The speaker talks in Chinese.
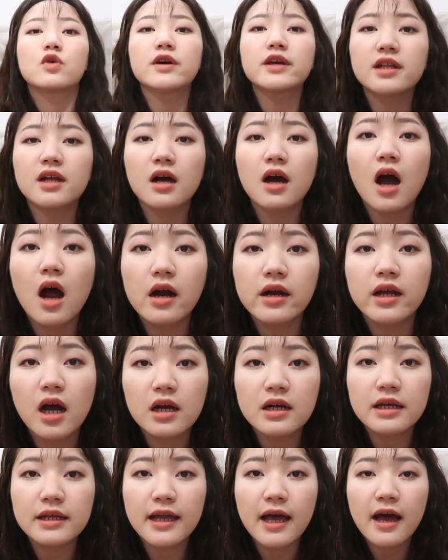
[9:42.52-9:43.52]
所以呢，二零
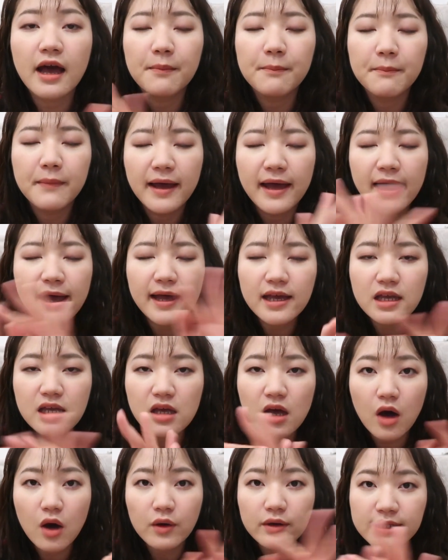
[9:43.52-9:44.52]
二零年
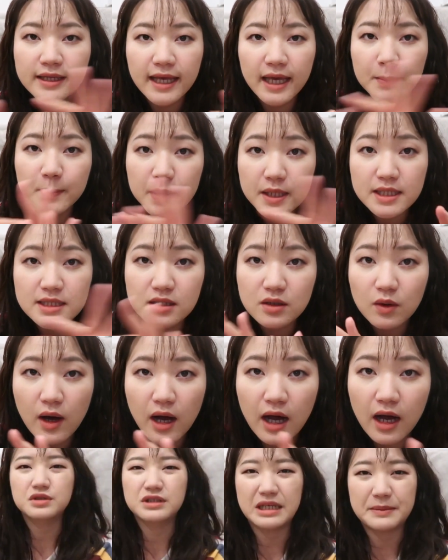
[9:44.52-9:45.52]
没有铁皮计
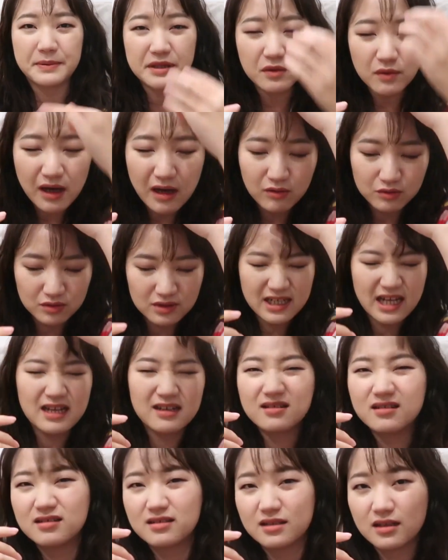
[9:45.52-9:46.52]
划。铁皮计划，我觉得
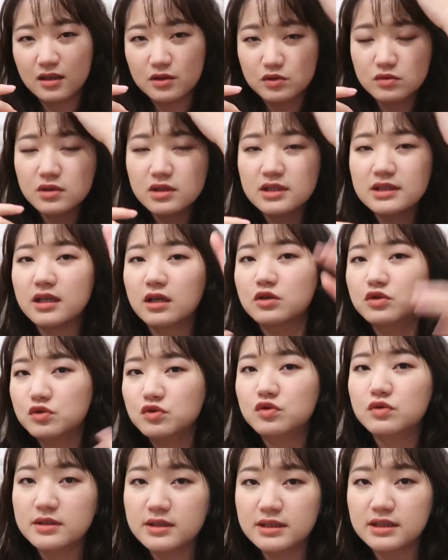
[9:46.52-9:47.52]
看个人了。如果你想要
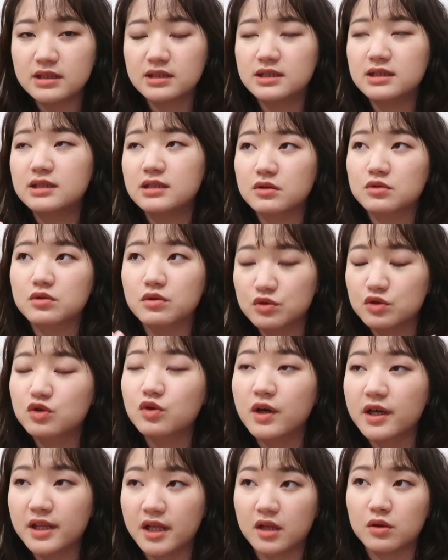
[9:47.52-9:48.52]
督促自己尽量用
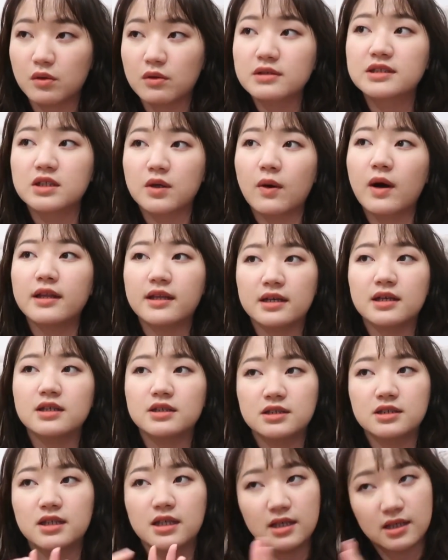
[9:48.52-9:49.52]
多一点东西的话，你可
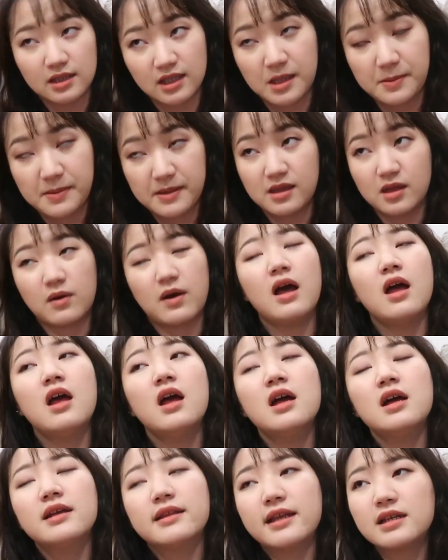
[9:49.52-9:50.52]
以制定一个铁皮计划。
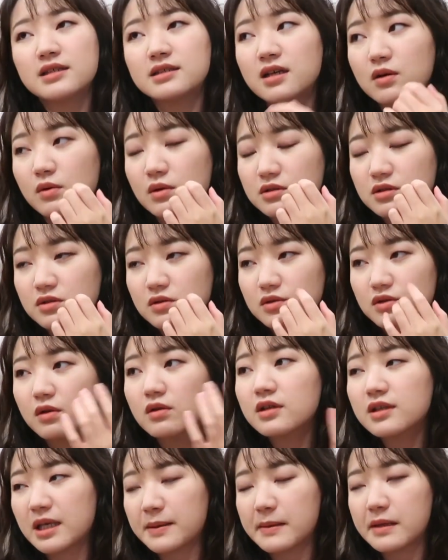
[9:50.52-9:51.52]
但是像我这种
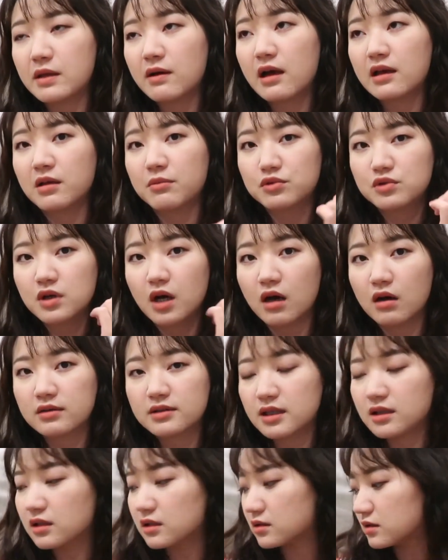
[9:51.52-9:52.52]
有了铁皮计划也不去好好
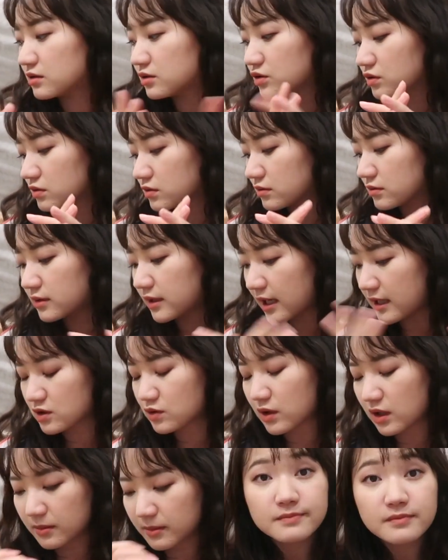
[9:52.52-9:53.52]
听的人，就还
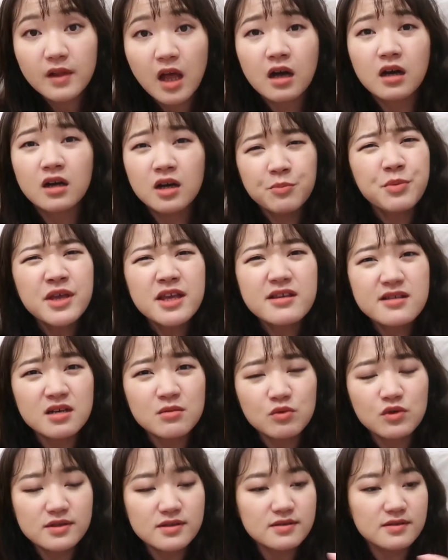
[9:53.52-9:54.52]
是算了，何必
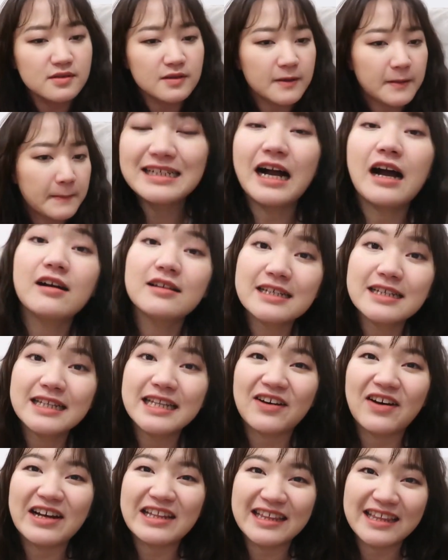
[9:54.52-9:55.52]
折磨自己呢？然后在这
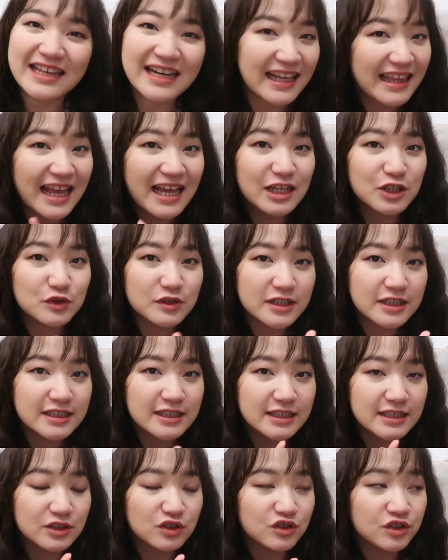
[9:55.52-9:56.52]
里了，提前跟大家说一件
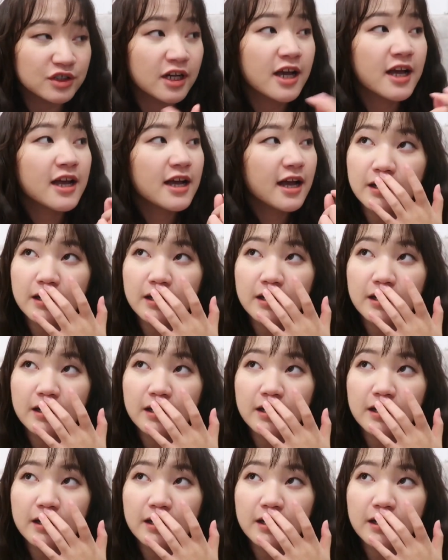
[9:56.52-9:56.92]
事情，就是